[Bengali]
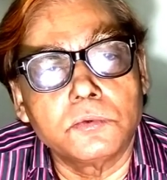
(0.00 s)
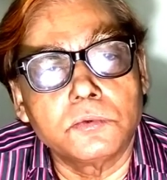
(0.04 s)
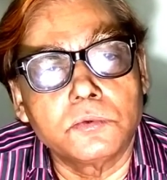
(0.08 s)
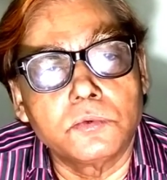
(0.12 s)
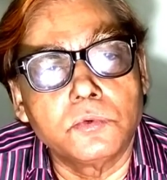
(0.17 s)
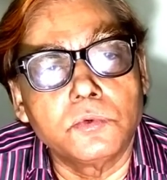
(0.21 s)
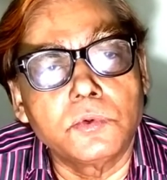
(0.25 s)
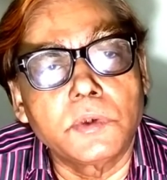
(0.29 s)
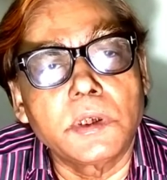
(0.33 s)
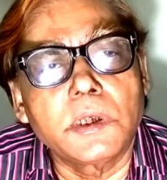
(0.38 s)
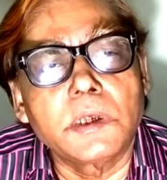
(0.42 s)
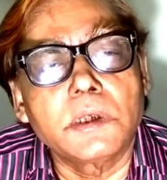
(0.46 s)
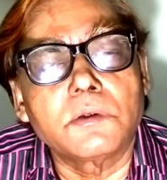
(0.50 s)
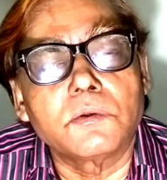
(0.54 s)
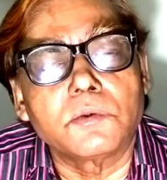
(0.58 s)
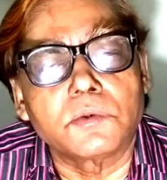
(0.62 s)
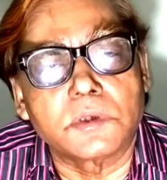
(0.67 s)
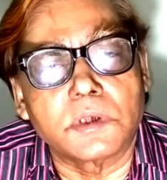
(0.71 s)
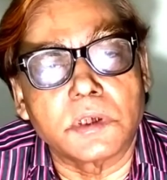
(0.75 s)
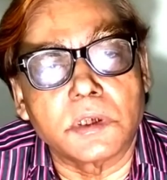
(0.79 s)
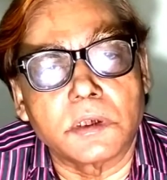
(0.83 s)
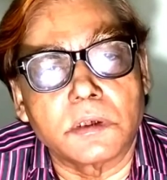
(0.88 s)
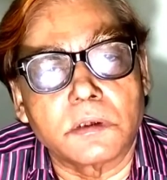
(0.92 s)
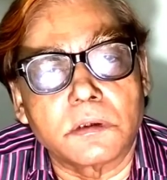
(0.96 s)
দূরের
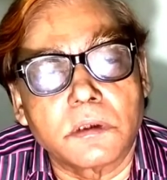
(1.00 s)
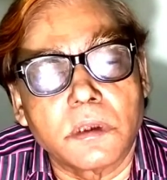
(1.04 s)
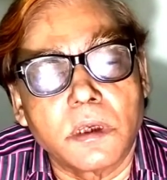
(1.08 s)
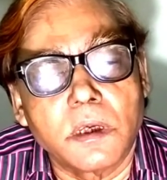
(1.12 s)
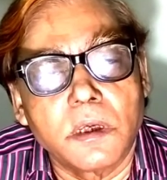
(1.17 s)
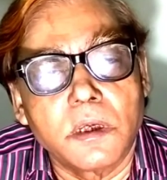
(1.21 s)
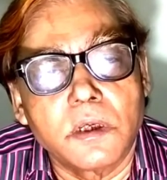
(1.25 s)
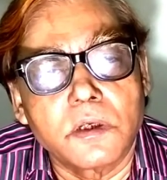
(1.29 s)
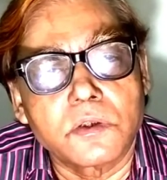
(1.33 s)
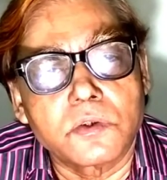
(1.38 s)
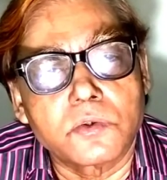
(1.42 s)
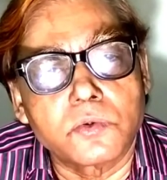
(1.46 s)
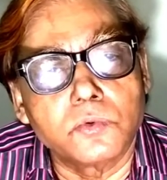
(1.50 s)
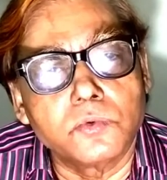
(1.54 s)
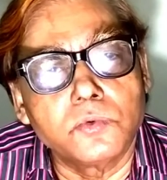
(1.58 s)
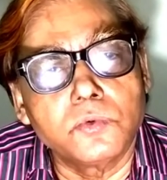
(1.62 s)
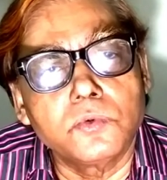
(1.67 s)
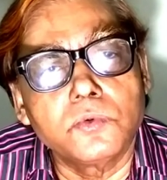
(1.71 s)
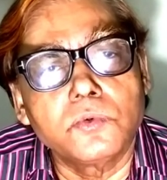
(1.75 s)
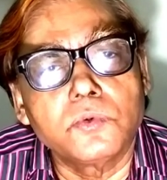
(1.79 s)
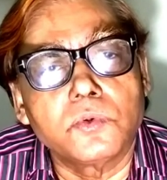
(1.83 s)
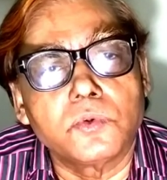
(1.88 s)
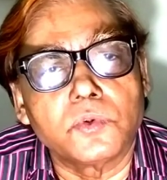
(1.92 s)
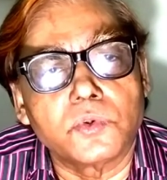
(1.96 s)
অতীত
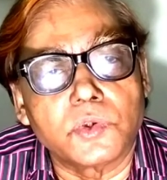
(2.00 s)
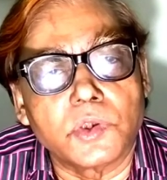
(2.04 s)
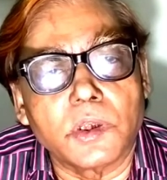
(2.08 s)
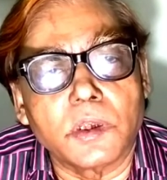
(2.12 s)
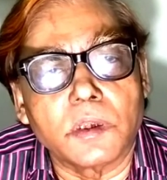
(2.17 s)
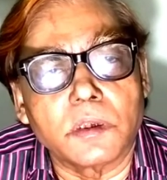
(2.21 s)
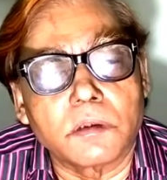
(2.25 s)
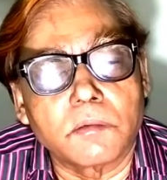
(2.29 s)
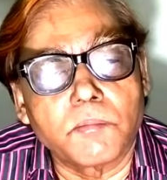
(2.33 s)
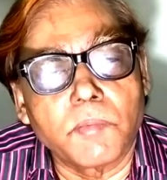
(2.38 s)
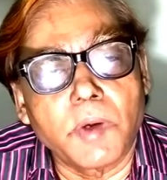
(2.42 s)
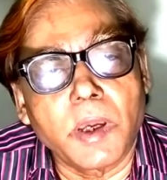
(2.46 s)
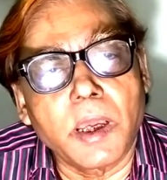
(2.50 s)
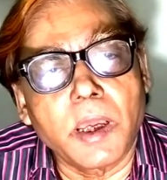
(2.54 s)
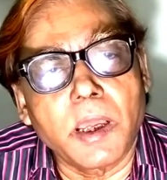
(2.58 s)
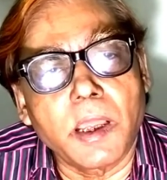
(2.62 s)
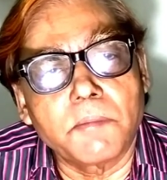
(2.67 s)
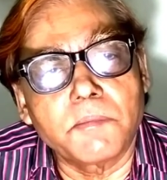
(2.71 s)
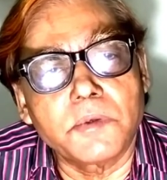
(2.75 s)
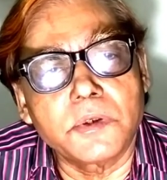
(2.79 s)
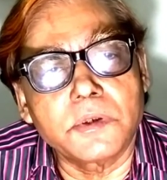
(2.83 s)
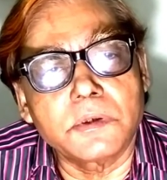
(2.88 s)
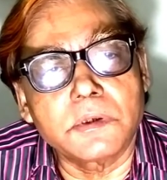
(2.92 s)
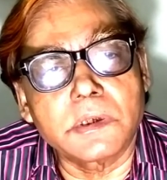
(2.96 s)
সুদূর অতীত বা
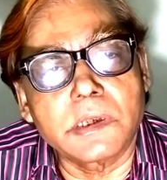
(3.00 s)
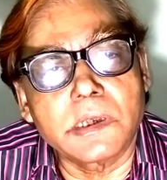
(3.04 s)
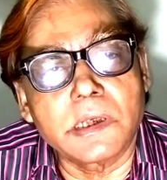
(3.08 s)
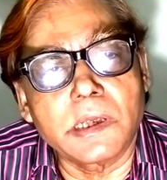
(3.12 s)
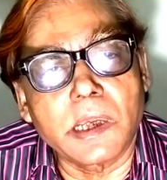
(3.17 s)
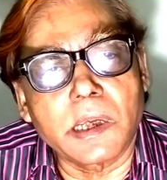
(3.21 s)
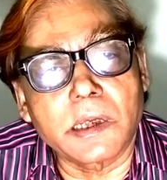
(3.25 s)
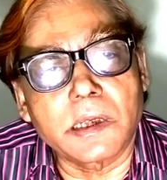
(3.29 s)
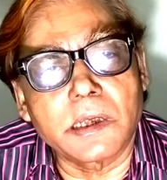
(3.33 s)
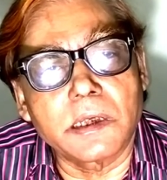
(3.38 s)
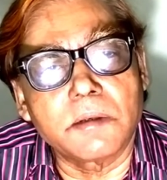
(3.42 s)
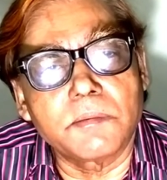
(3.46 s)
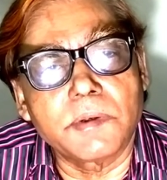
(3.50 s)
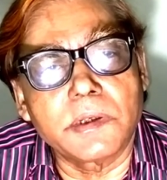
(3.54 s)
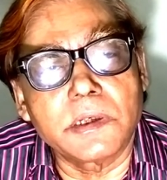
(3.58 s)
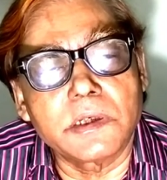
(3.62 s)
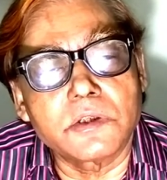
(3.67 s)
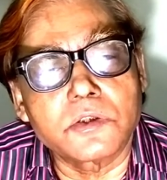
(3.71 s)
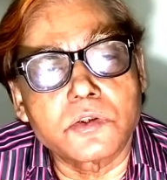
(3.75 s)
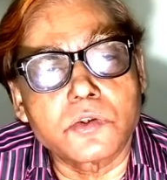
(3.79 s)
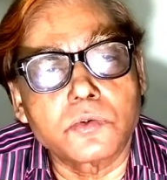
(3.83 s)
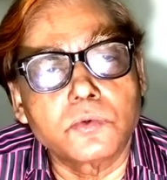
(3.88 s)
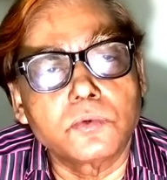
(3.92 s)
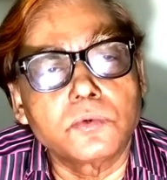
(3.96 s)
এমনকি
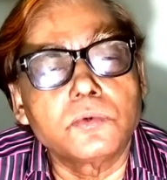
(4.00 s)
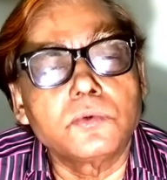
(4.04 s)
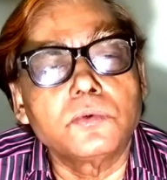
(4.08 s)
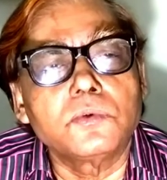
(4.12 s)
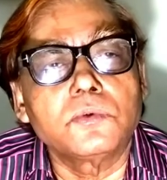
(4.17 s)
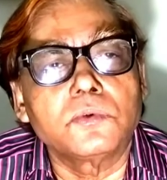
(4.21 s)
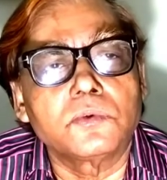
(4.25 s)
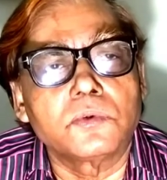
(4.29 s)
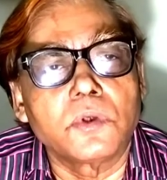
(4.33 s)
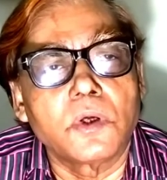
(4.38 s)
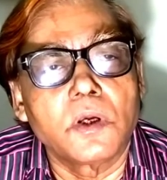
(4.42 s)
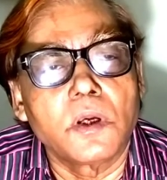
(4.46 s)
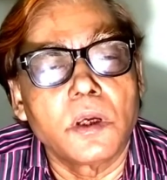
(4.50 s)
একেবারে শুরুর